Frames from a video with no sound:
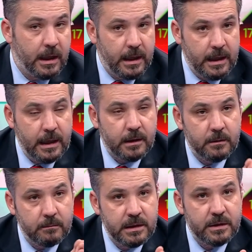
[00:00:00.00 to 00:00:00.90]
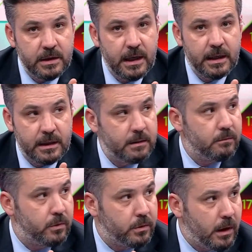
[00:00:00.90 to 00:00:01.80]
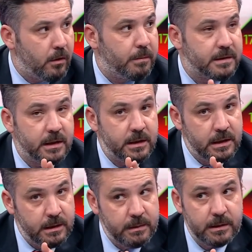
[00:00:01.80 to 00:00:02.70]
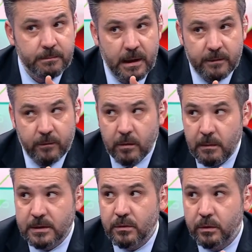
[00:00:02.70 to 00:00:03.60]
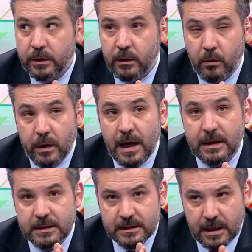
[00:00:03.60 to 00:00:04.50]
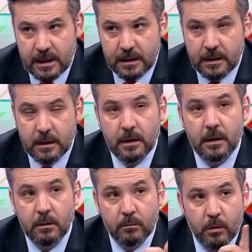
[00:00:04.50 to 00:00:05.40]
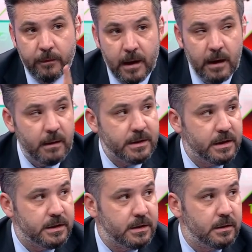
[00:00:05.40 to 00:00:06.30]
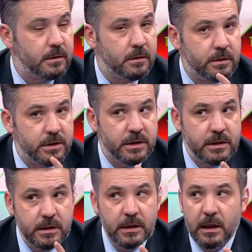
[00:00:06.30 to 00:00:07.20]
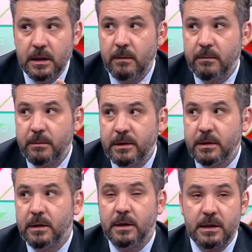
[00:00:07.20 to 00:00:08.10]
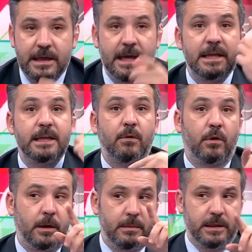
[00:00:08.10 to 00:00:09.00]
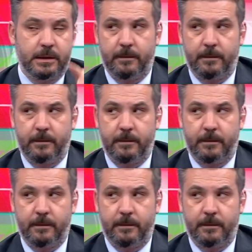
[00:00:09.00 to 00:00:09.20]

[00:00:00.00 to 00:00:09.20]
Eğer Mincae Kim Dünya Kupası iyi bir performans ortaya koyarsa bu Fenerbahçe için Güne, ciddi anlamda burada, bir burada, gelir olabilir.